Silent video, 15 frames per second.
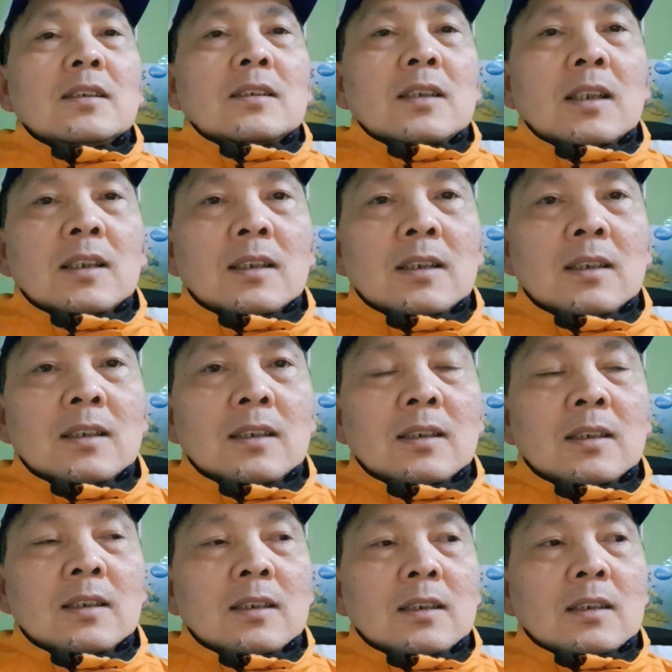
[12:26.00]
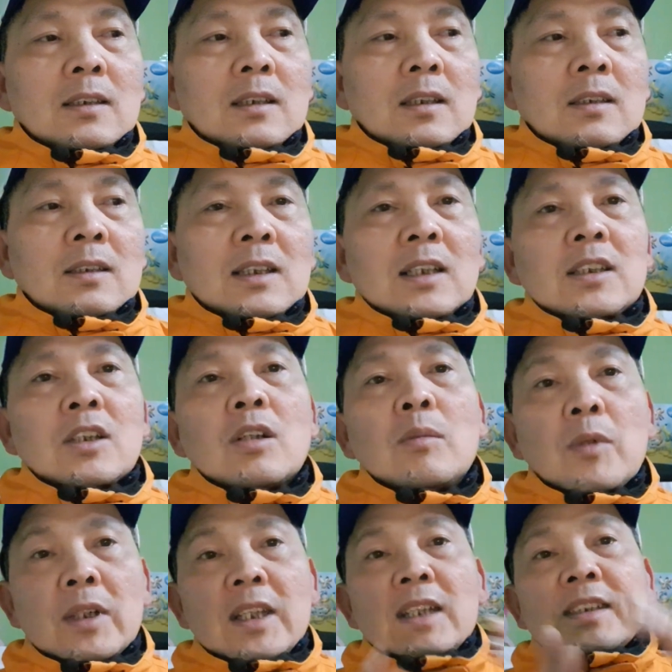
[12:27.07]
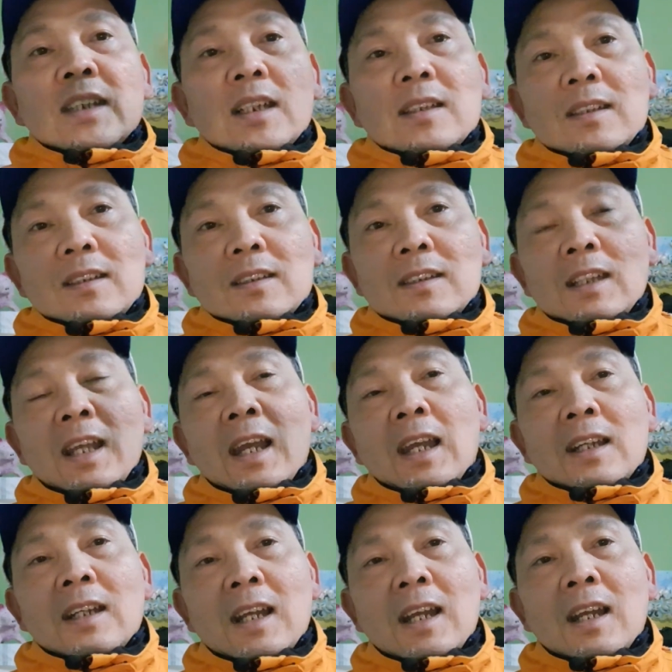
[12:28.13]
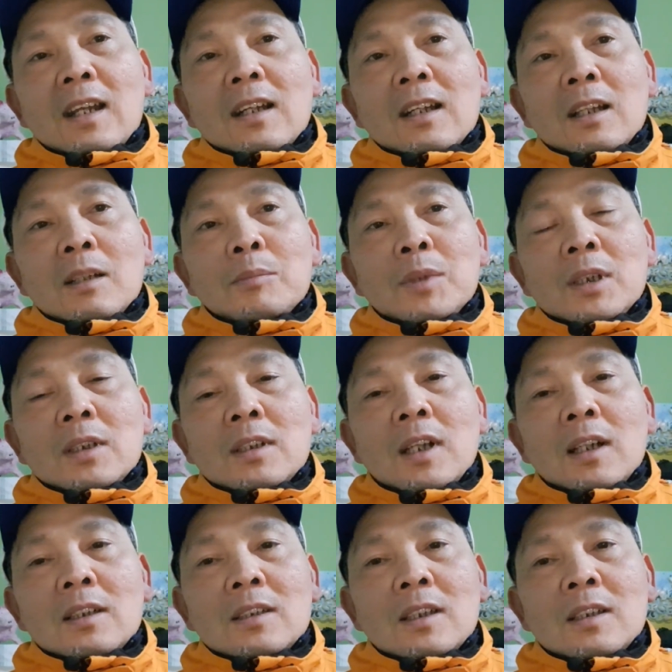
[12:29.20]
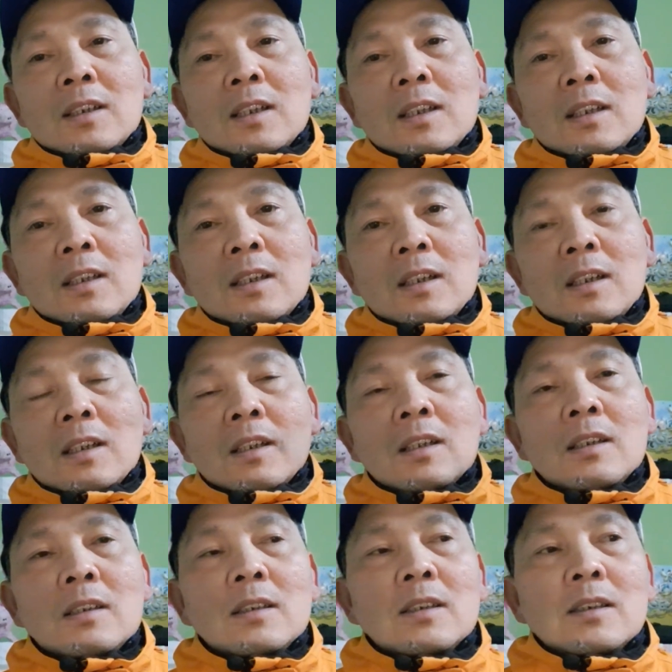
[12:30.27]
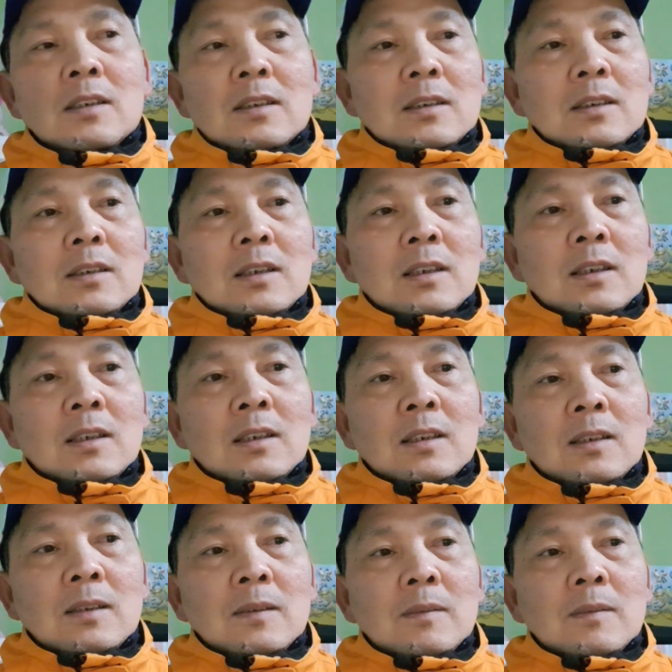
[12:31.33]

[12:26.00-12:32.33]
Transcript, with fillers: thì người ta sẽ có một cái danh sách dài ra là mình cần những cái à, à,